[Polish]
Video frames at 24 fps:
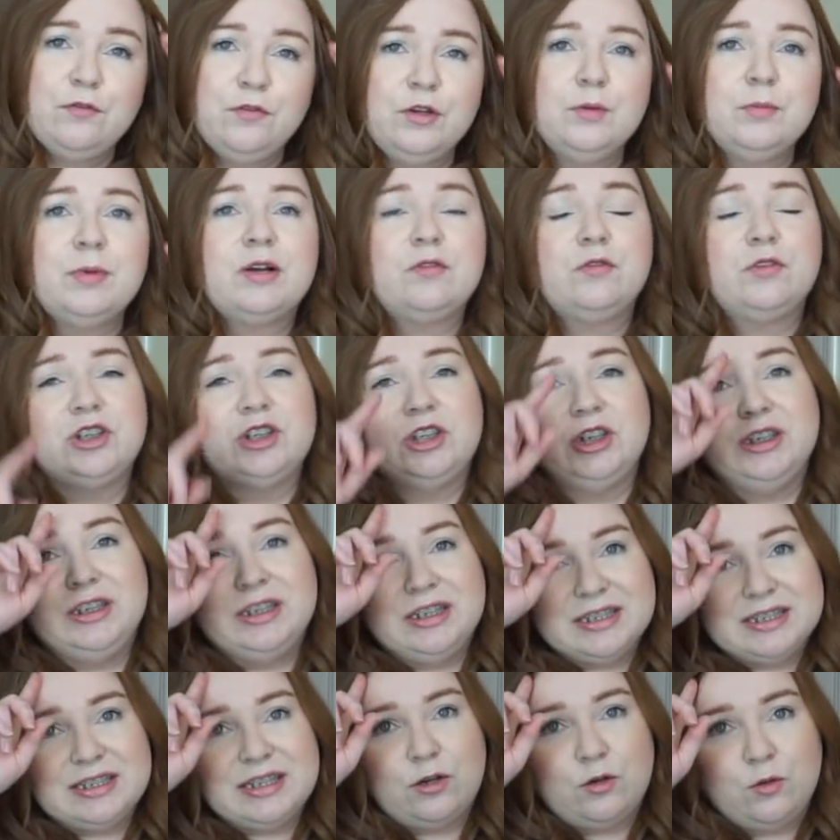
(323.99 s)
filmach właśnie
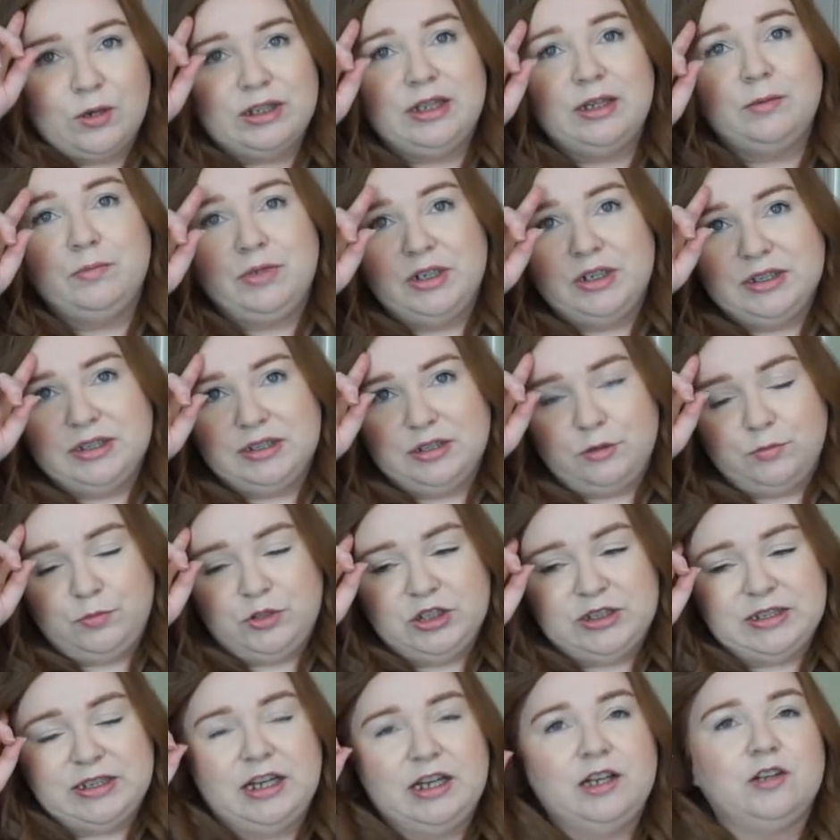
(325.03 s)
nie zakładam bielizny
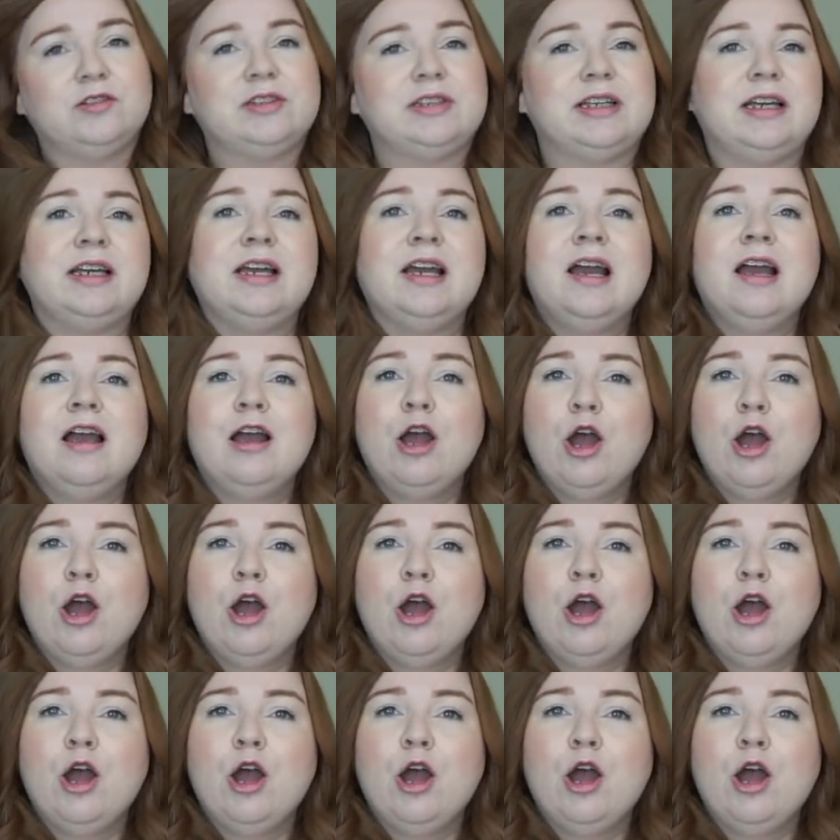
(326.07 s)
obciskającej,